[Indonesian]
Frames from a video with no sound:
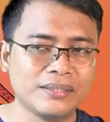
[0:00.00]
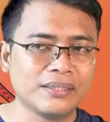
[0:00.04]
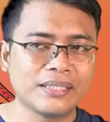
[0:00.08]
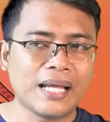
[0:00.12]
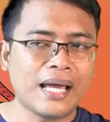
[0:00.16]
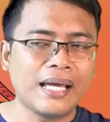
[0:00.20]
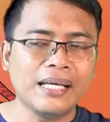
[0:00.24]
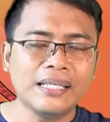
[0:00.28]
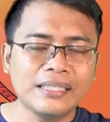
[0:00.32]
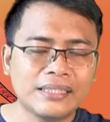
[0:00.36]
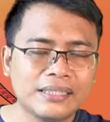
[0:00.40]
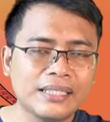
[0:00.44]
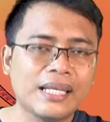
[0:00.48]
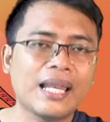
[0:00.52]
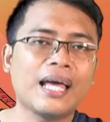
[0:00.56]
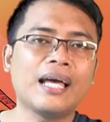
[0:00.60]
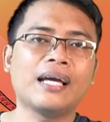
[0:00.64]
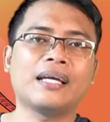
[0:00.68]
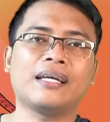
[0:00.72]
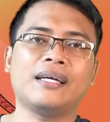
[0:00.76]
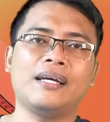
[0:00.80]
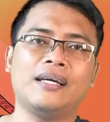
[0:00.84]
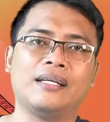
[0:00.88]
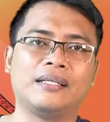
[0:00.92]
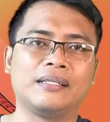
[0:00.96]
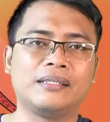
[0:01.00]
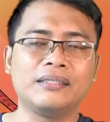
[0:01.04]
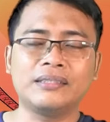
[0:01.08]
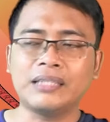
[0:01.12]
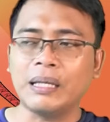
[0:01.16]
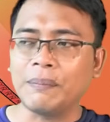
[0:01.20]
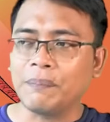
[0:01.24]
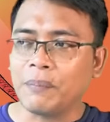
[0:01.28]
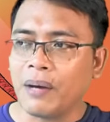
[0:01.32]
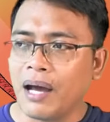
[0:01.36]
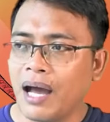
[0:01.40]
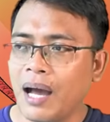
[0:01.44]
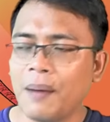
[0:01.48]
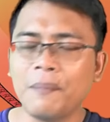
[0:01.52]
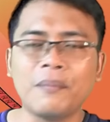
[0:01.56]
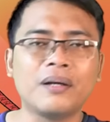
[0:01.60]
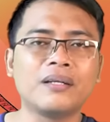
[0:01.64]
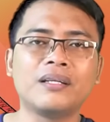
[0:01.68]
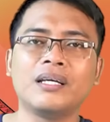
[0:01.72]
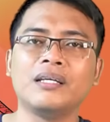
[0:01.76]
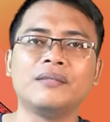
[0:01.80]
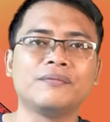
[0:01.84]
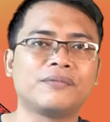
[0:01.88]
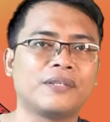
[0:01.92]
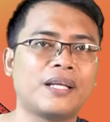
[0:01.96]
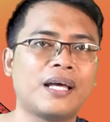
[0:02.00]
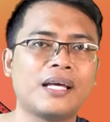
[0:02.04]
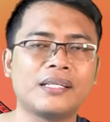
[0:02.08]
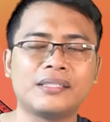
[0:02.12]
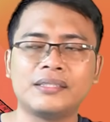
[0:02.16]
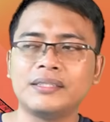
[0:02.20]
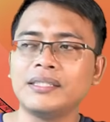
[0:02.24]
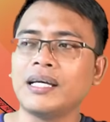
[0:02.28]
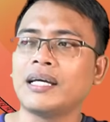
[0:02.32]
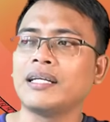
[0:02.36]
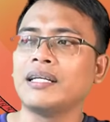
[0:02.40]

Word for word: naik silahkan kita paham ada inflasi